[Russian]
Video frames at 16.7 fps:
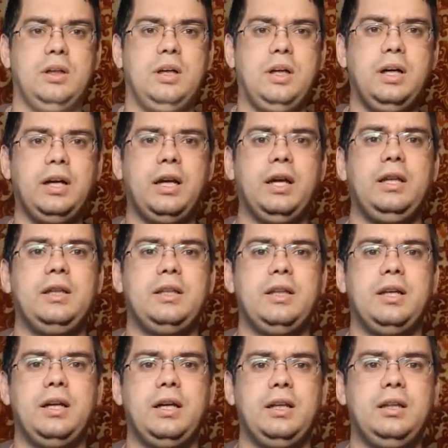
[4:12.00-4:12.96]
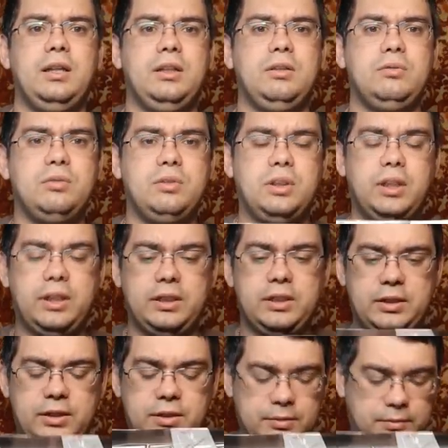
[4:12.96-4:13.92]
А катана у
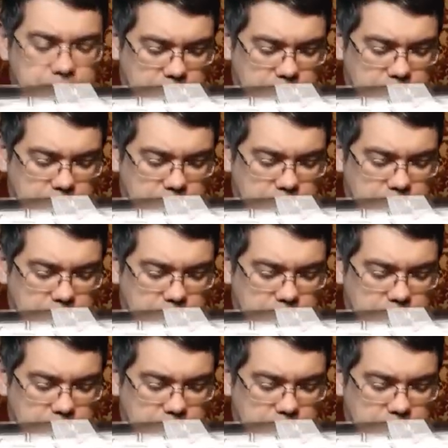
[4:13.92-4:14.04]
нас...